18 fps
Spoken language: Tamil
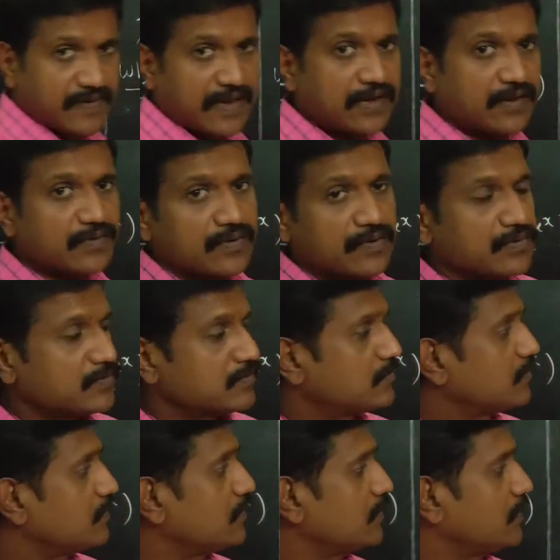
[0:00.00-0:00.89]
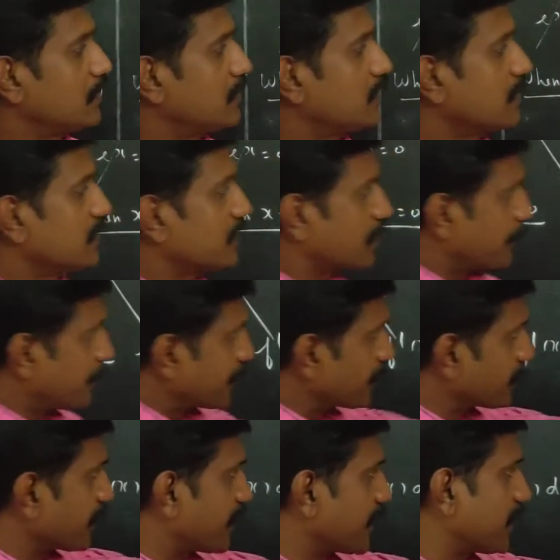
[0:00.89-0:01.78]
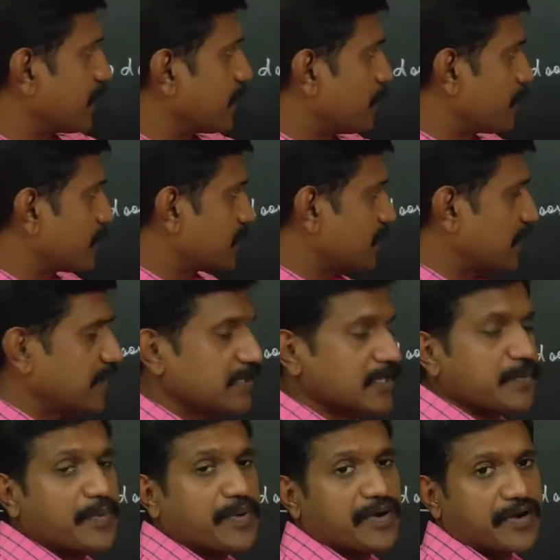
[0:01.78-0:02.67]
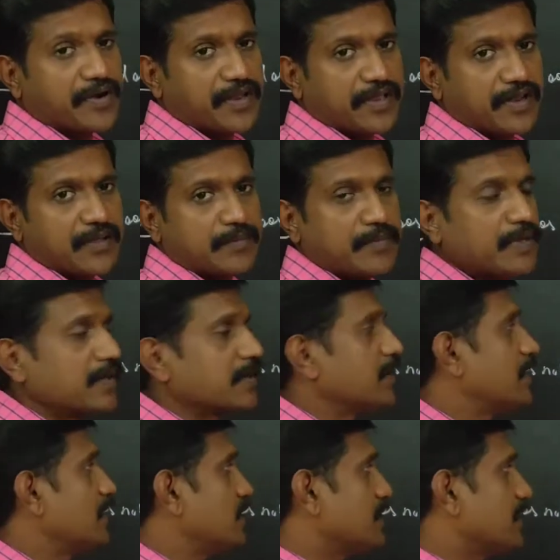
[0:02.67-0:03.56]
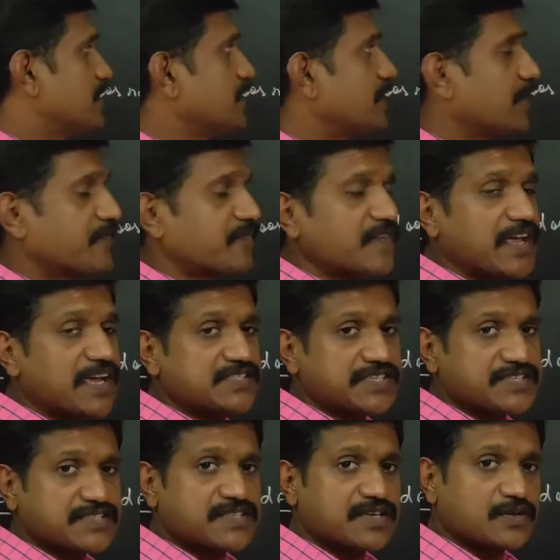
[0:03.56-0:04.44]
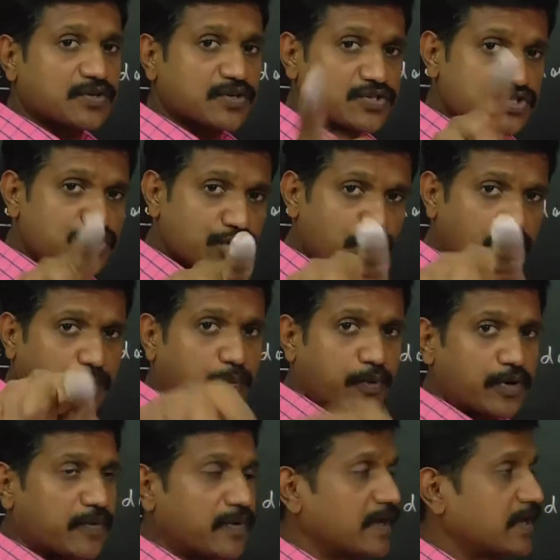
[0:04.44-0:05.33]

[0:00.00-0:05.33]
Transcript: அந்த ஆன்சர் தான் நமக்கு ஜீரோவாக வந்திருக்குது அப்போ ஒவ்வொரு சம்மை பொறுத்த வரைக்கும்